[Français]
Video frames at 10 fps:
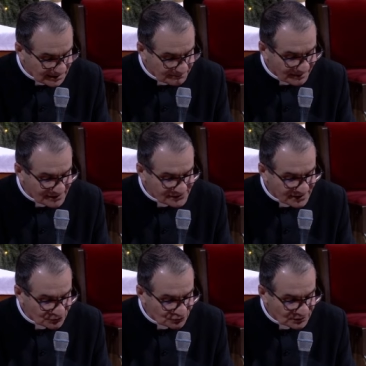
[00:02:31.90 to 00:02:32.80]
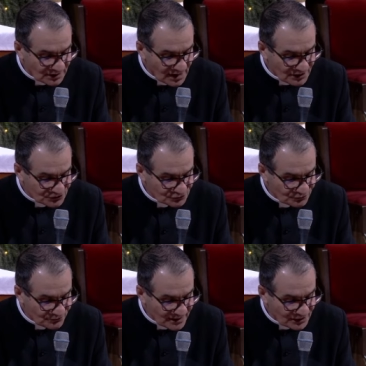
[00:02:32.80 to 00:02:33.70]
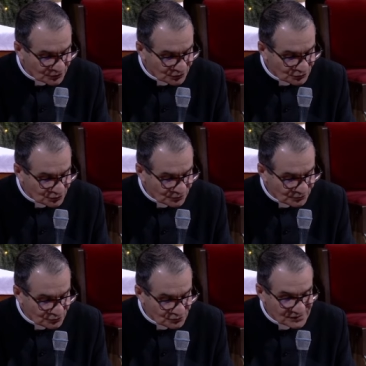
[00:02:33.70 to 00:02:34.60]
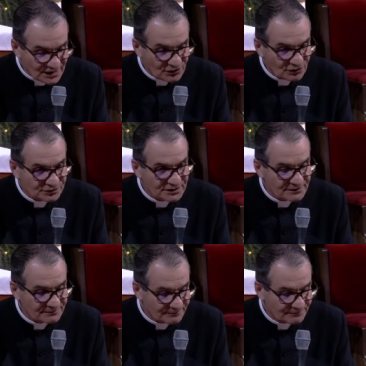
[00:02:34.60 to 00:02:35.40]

précède une grâce nouvelle que Dieu veut nous accorder.